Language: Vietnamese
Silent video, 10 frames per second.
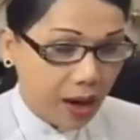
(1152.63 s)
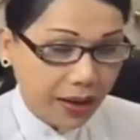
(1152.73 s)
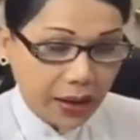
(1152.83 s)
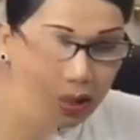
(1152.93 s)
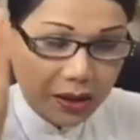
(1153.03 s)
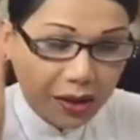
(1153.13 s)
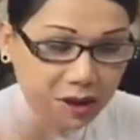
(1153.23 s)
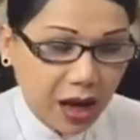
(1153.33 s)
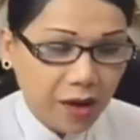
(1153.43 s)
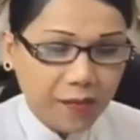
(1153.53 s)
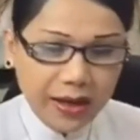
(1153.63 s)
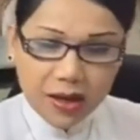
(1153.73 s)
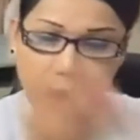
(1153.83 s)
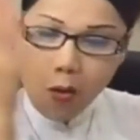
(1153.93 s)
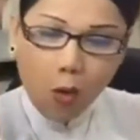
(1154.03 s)
Bởi vì người dân bây
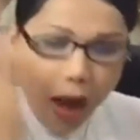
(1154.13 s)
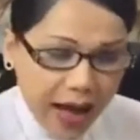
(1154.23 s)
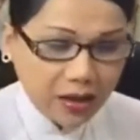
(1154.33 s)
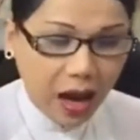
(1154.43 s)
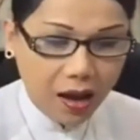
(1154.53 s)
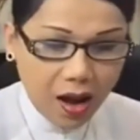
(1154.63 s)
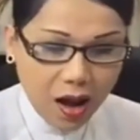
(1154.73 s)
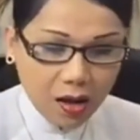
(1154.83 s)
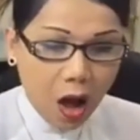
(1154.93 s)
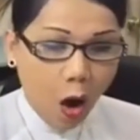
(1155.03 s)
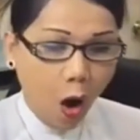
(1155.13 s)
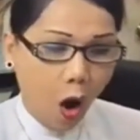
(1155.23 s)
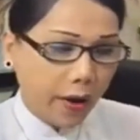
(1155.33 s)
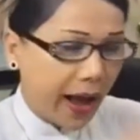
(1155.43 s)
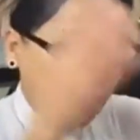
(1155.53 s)
giờ quá thờ ơ,
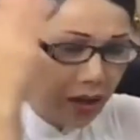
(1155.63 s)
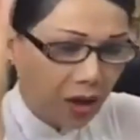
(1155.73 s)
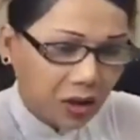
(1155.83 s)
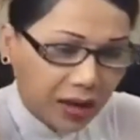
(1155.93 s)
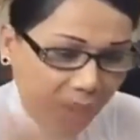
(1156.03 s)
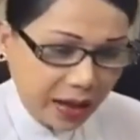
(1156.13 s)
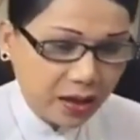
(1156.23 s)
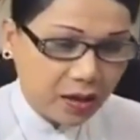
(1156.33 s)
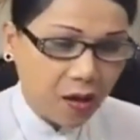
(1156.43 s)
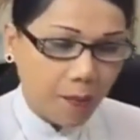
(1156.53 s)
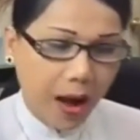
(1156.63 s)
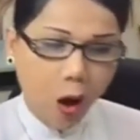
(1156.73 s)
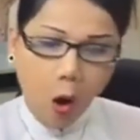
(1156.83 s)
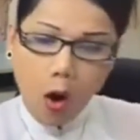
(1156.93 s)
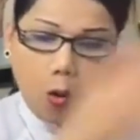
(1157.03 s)
họ đã nhìn thấy được mà
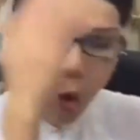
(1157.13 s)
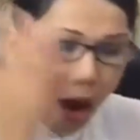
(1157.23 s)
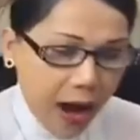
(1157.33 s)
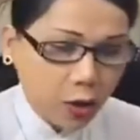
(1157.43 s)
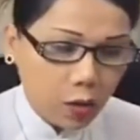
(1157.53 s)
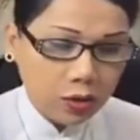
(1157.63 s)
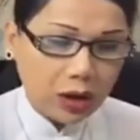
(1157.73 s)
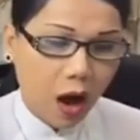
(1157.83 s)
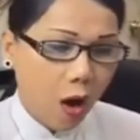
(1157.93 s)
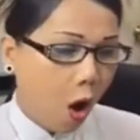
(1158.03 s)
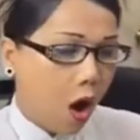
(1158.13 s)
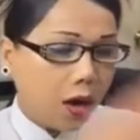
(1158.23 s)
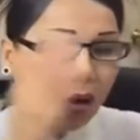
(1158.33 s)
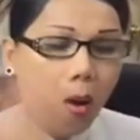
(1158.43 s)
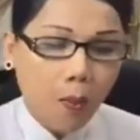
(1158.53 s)
họ quá run sợ, họ
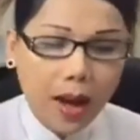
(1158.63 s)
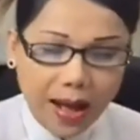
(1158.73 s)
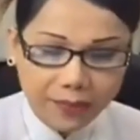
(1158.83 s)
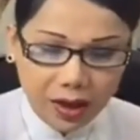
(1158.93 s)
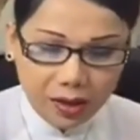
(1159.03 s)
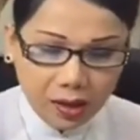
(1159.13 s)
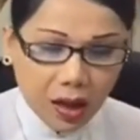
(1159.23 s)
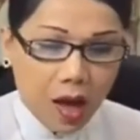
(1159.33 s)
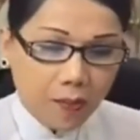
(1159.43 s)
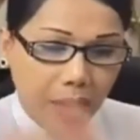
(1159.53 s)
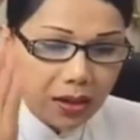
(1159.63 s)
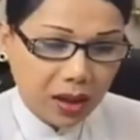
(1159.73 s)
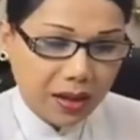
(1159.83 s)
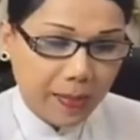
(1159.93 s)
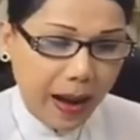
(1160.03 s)
không làm gì được. Bởi
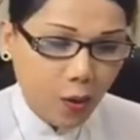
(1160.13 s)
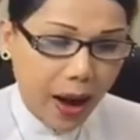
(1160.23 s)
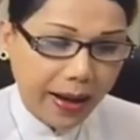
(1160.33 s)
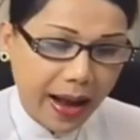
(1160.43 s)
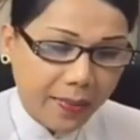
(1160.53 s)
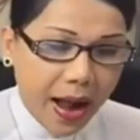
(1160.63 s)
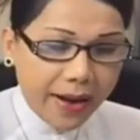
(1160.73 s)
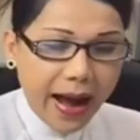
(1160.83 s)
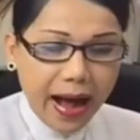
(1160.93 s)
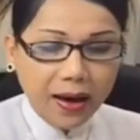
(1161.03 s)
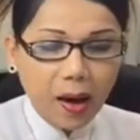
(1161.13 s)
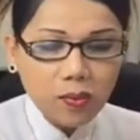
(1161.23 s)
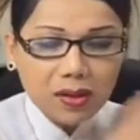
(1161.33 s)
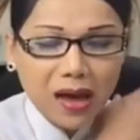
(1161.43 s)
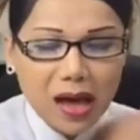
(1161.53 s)
tình báo qua Nam đang
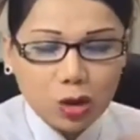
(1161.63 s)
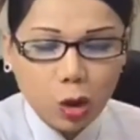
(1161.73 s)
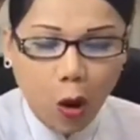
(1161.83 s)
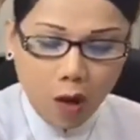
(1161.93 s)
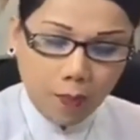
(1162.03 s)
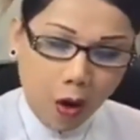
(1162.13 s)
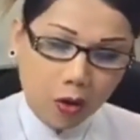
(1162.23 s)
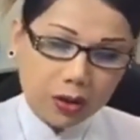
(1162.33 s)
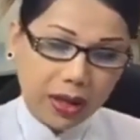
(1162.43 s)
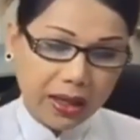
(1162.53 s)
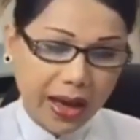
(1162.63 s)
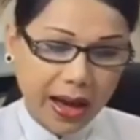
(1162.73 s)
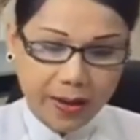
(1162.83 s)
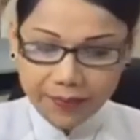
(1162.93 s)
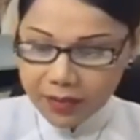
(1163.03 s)
khống chế toàn bộ chị
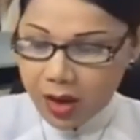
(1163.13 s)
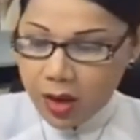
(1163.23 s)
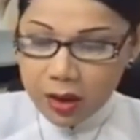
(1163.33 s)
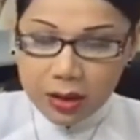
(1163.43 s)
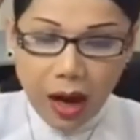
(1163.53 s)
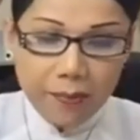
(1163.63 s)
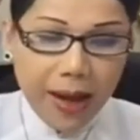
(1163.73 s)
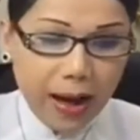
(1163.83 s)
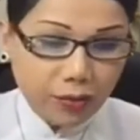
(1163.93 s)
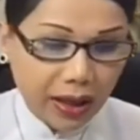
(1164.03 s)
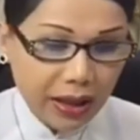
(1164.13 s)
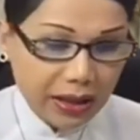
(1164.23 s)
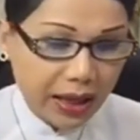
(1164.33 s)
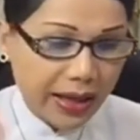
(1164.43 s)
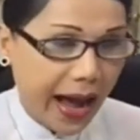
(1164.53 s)
à. Trên báo
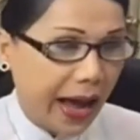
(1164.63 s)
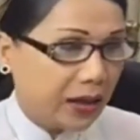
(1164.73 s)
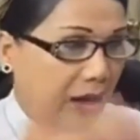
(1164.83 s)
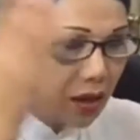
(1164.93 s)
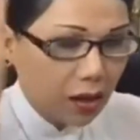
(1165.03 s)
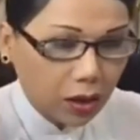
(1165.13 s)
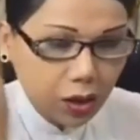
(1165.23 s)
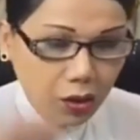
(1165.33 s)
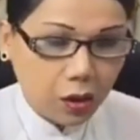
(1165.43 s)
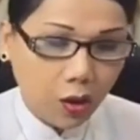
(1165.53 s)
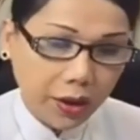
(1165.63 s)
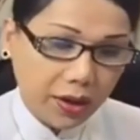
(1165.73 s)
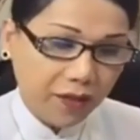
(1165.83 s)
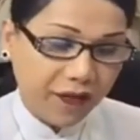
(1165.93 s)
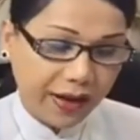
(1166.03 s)
chí, trên đài thì cứ kêu gọi
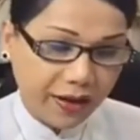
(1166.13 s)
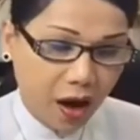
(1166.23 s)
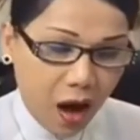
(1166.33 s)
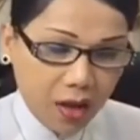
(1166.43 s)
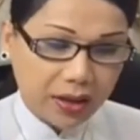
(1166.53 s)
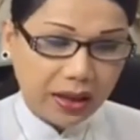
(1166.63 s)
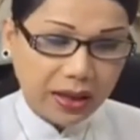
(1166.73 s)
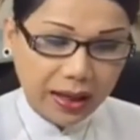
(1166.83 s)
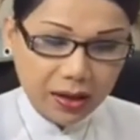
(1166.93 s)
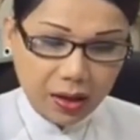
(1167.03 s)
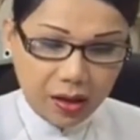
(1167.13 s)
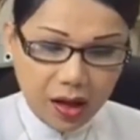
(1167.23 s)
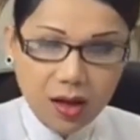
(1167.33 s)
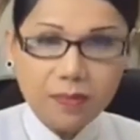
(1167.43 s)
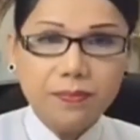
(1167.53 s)
như vậy đó, chị thấy rồi
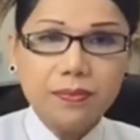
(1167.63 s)
đó